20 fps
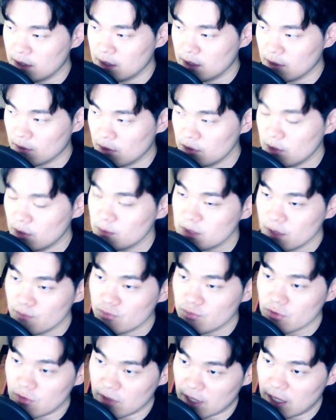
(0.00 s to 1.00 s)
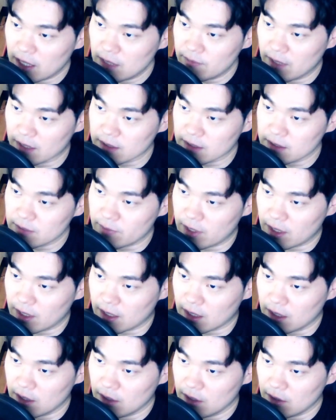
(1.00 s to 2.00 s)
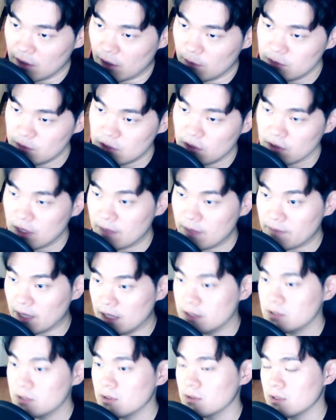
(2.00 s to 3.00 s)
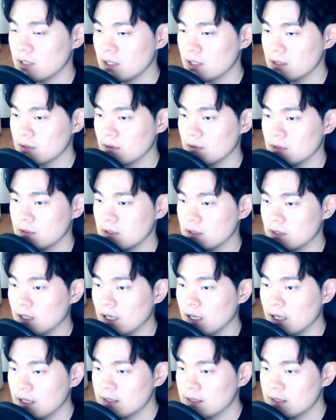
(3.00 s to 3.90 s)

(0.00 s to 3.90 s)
퀀텀 점프를 할 만큼의 엄청난 발전을 하는 거는